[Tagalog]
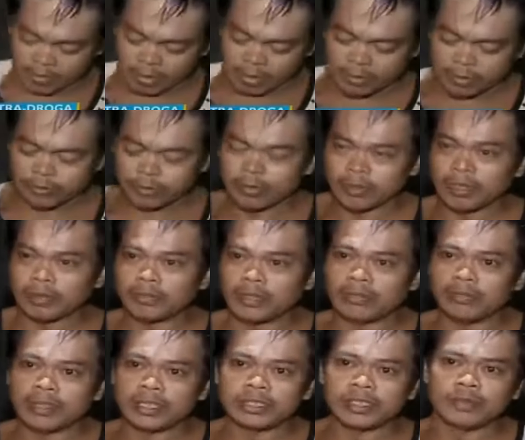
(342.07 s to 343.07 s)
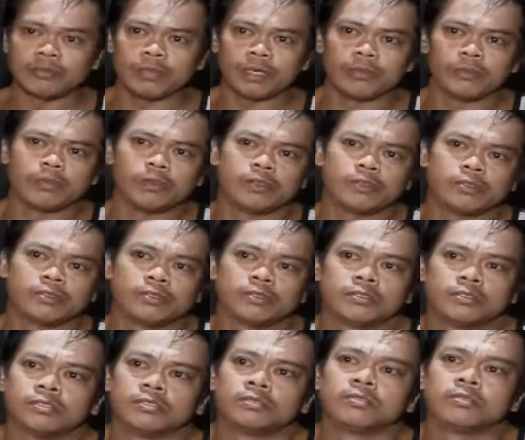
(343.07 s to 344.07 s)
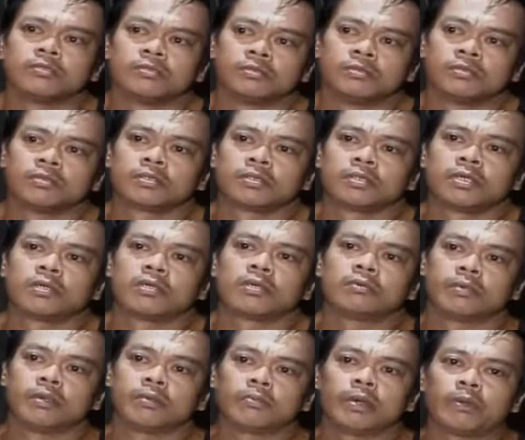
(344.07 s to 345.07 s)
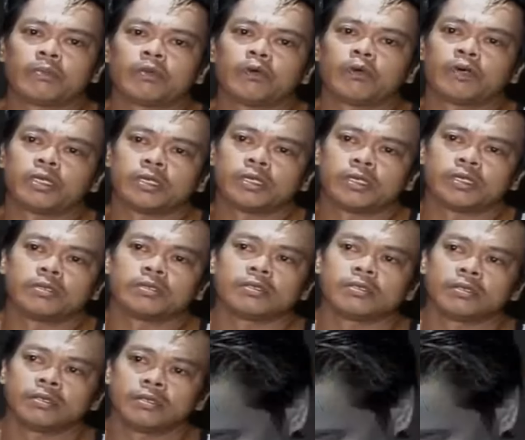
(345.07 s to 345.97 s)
Ginagamit ko po yan pampasipag po. Pampasipag? Pampapogi.